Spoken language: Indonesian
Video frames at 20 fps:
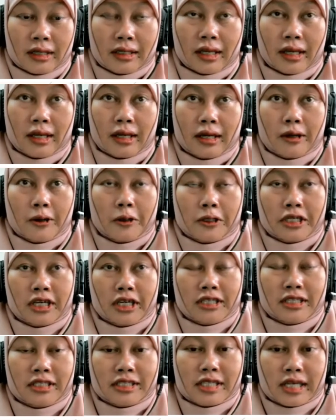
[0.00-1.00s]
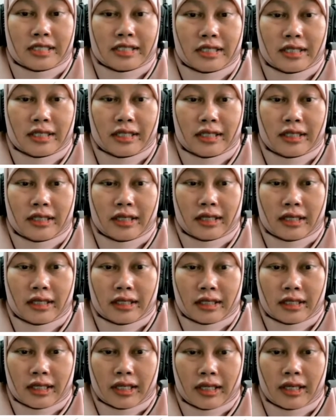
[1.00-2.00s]
Nah, organisasi lini
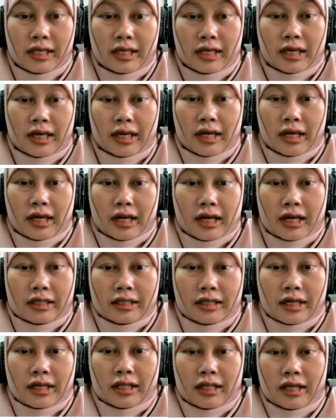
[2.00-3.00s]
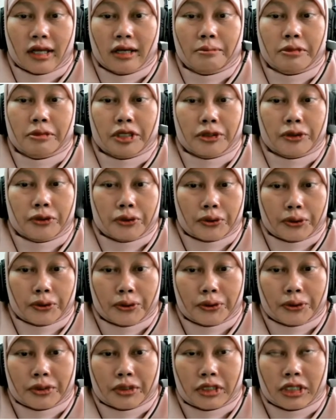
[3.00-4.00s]
ini adalah
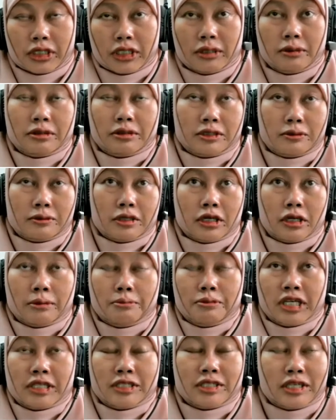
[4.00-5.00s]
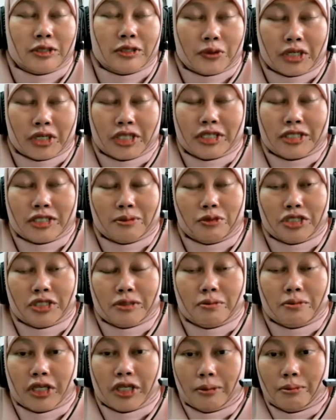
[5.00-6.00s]
bentuk uh, biasa juga
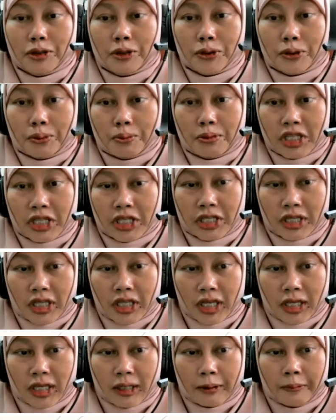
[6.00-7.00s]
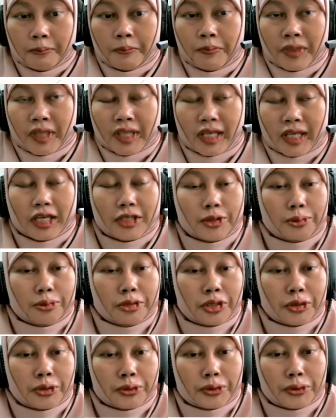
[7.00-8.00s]
disebut sebagai bentuk militer, yaitu
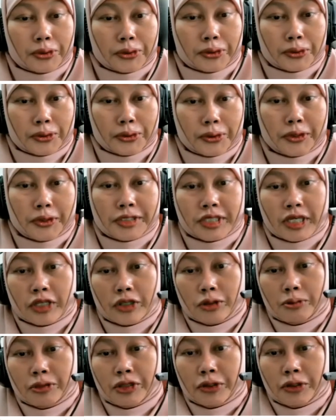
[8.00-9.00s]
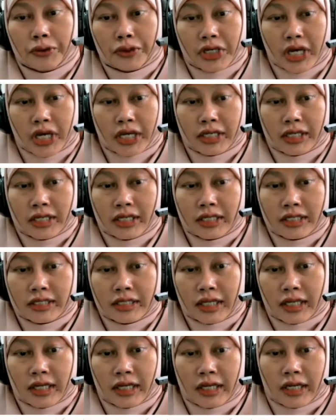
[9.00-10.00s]
bentuk lurus atau bentuk
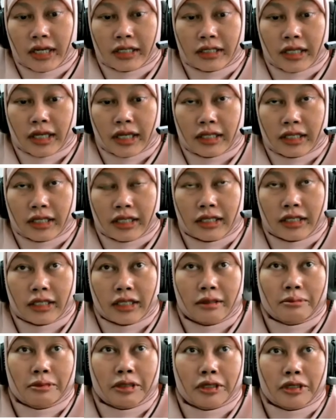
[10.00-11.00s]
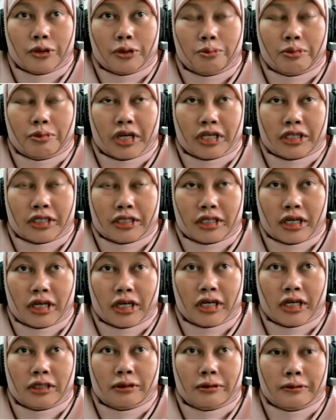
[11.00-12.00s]
garis. Nah, ini
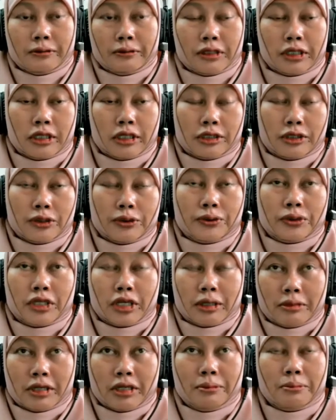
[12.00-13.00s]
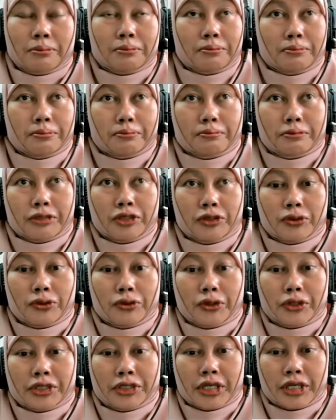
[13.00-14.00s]
merupakan uh, terutama
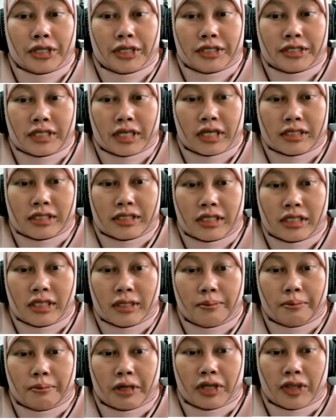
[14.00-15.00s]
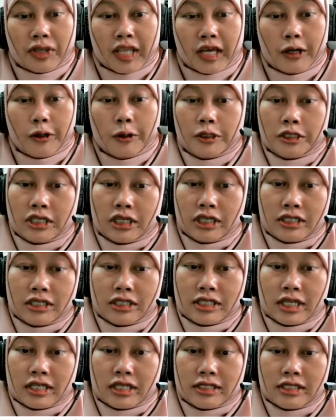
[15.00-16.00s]
bentuk organisasi pada
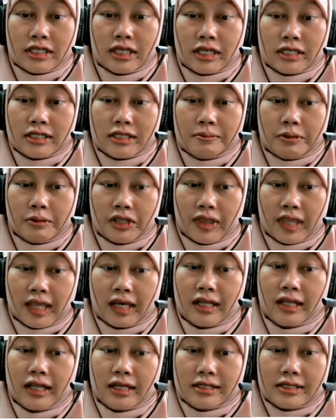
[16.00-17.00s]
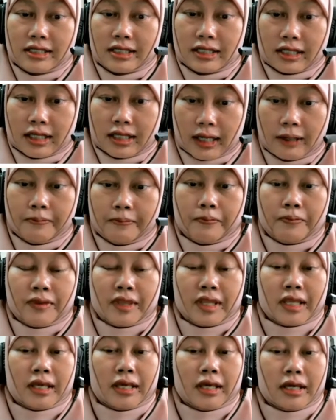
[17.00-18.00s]
organisasi yang sifatnya klasik ya,
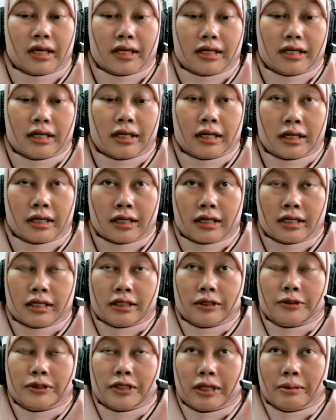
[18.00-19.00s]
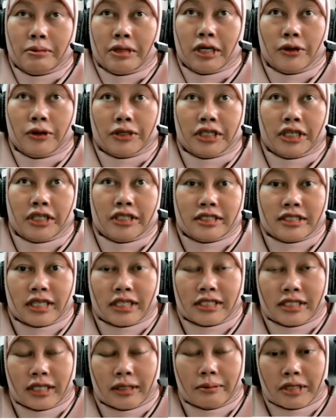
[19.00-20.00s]
uh, terutama
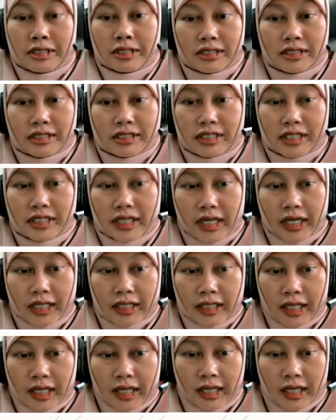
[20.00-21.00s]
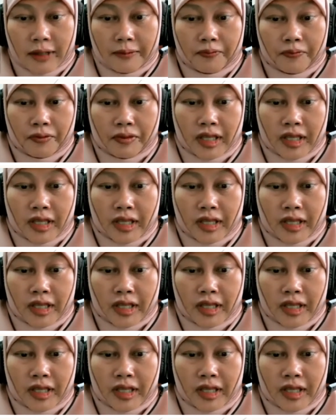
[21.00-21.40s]
organisasi yang masih sederhana.